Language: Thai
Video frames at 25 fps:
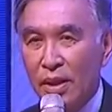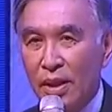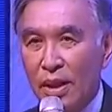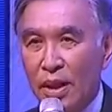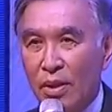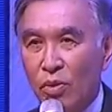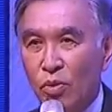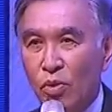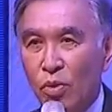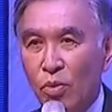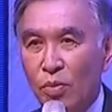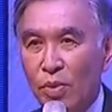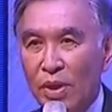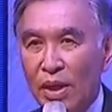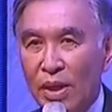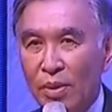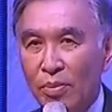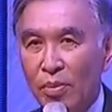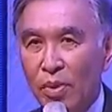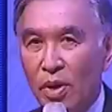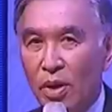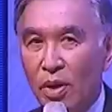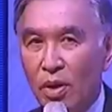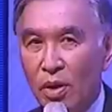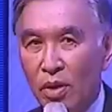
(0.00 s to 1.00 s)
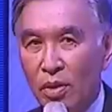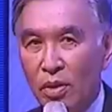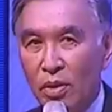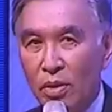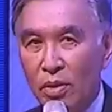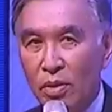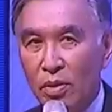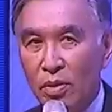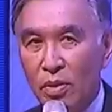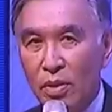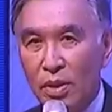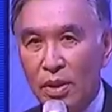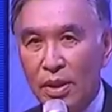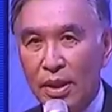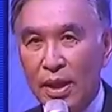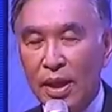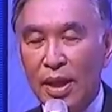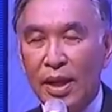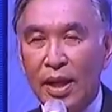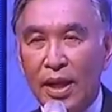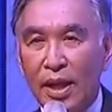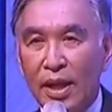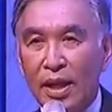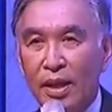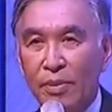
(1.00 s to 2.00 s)
เราคงไม่ได้มอง
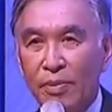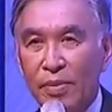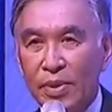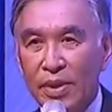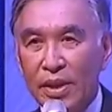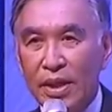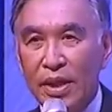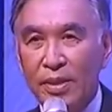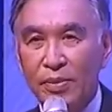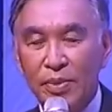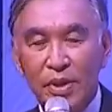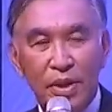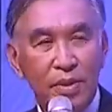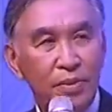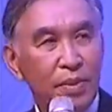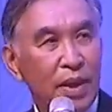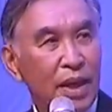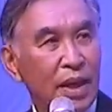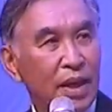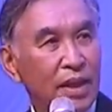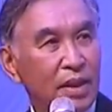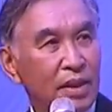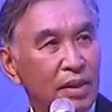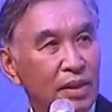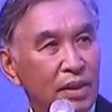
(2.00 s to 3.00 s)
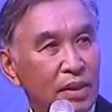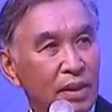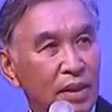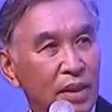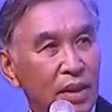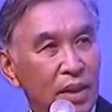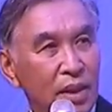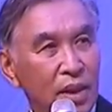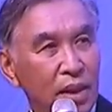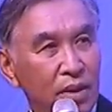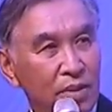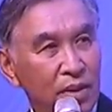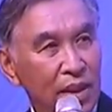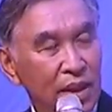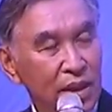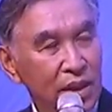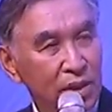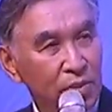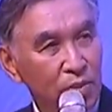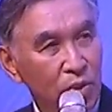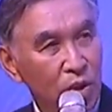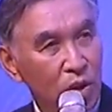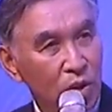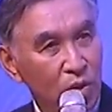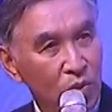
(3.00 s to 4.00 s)
แค่ประเทศเพื่อนบ้านเราน่า
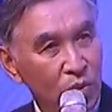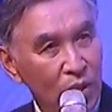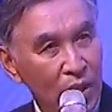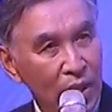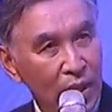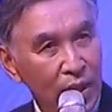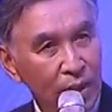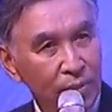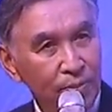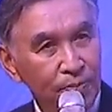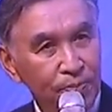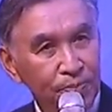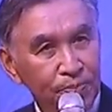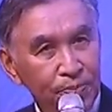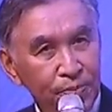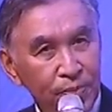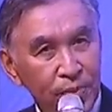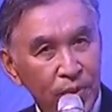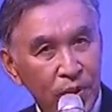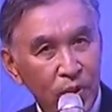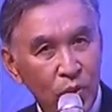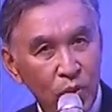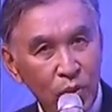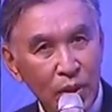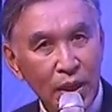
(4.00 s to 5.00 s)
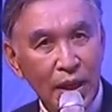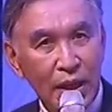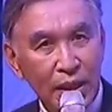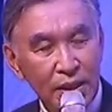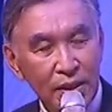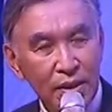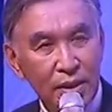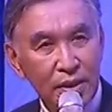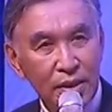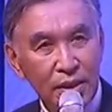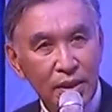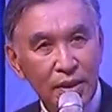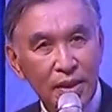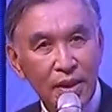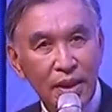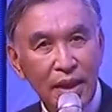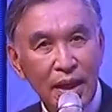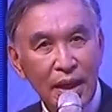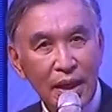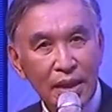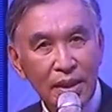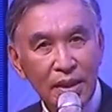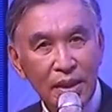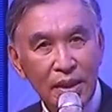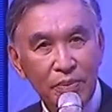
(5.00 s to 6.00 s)
จะมองว่าโอกาสที่ต
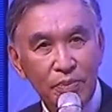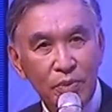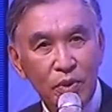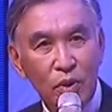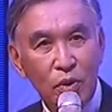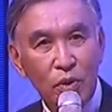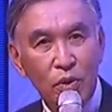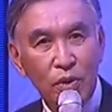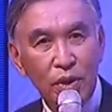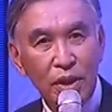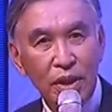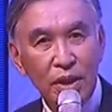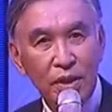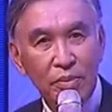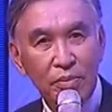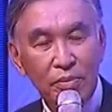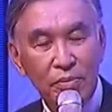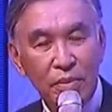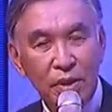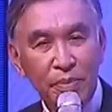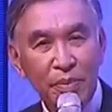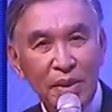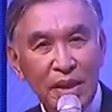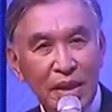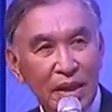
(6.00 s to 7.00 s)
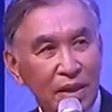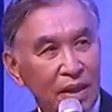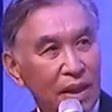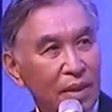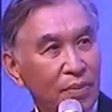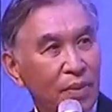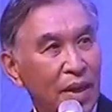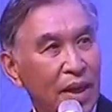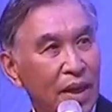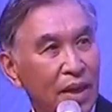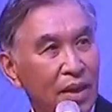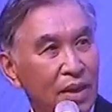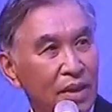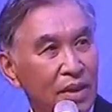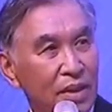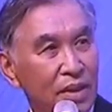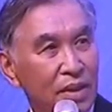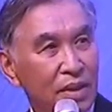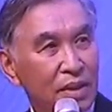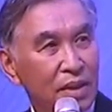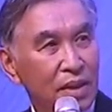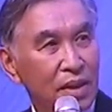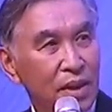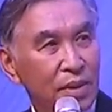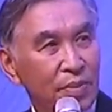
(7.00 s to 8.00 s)
ลาดเติบโตเนี่ยมันมีอะไรบ้าง
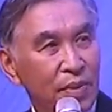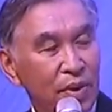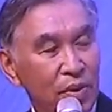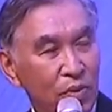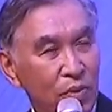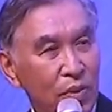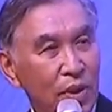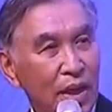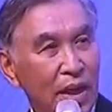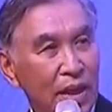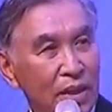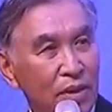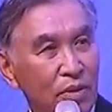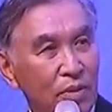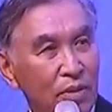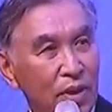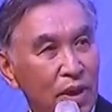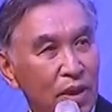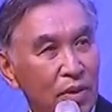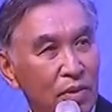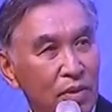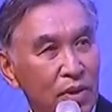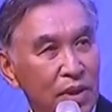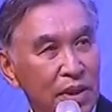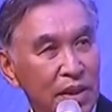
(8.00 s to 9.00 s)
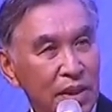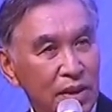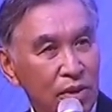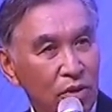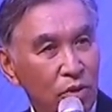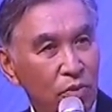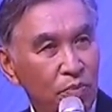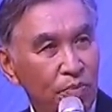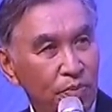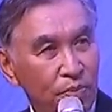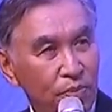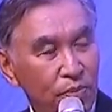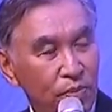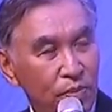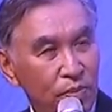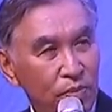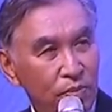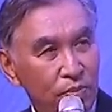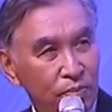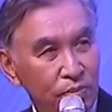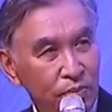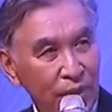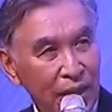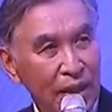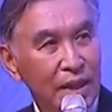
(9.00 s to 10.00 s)
ที่เป็นโอกาสของเราที่จะต้อง
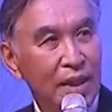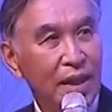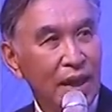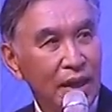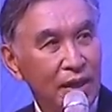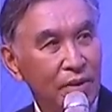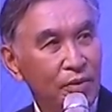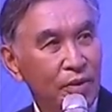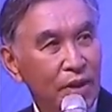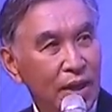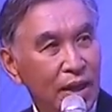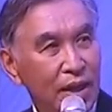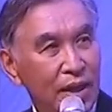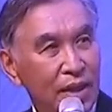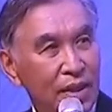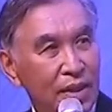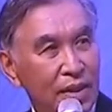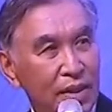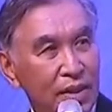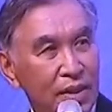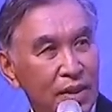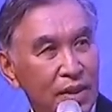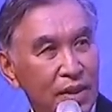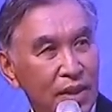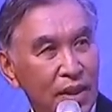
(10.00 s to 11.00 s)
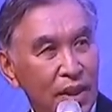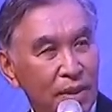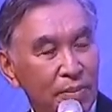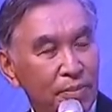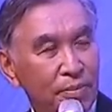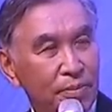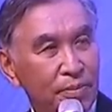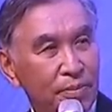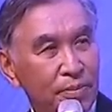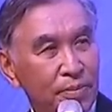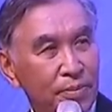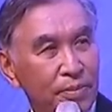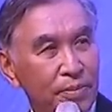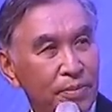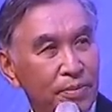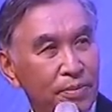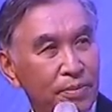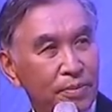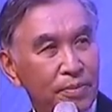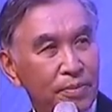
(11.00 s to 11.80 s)
ไปไกลกว่านั้นครับครับ